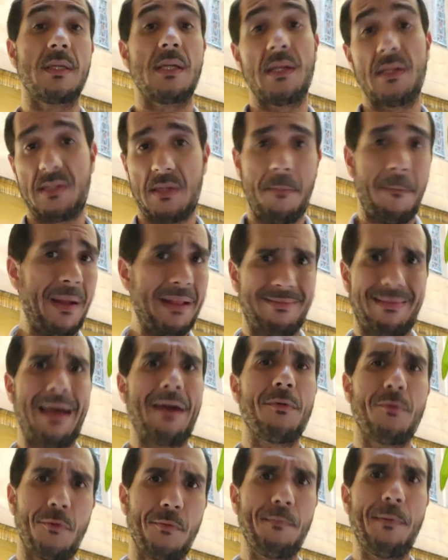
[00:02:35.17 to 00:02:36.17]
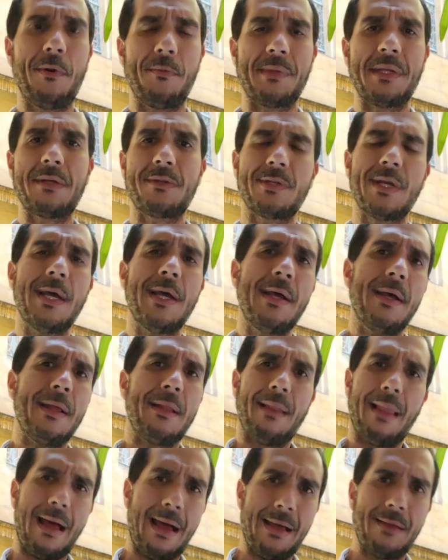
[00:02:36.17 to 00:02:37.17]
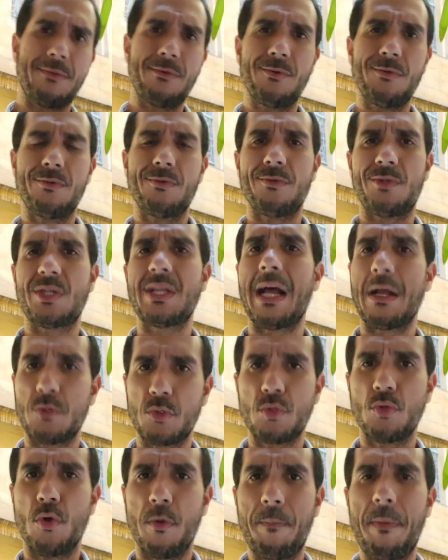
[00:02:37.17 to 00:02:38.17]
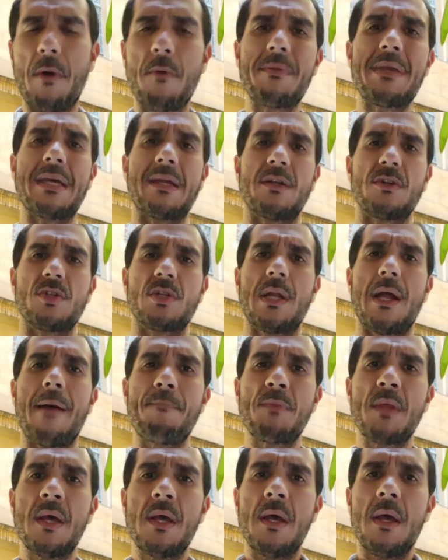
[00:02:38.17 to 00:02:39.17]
E eles empataram com o Palmeiras lá no estádio do Palmeiras, né?